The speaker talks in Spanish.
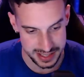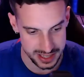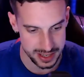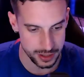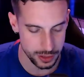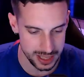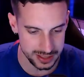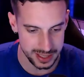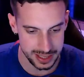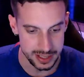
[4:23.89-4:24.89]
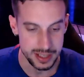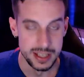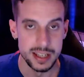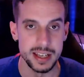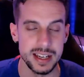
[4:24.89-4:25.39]
¿eh? Recordad que
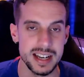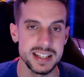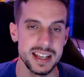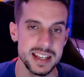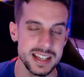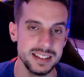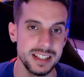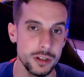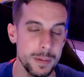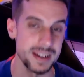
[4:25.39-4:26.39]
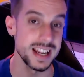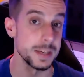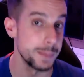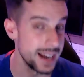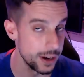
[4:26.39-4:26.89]
en ese sentido el Barça
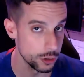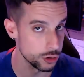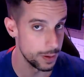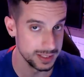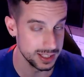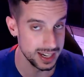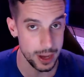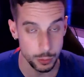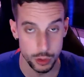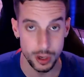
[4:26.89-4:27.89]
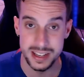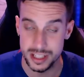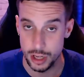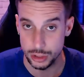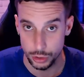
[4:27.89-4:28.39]
espera no solamente tener a Gundogan,
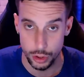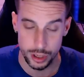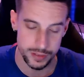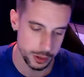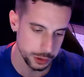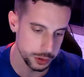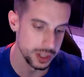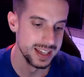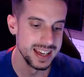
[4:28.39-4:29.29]
sino a todos los refuerzos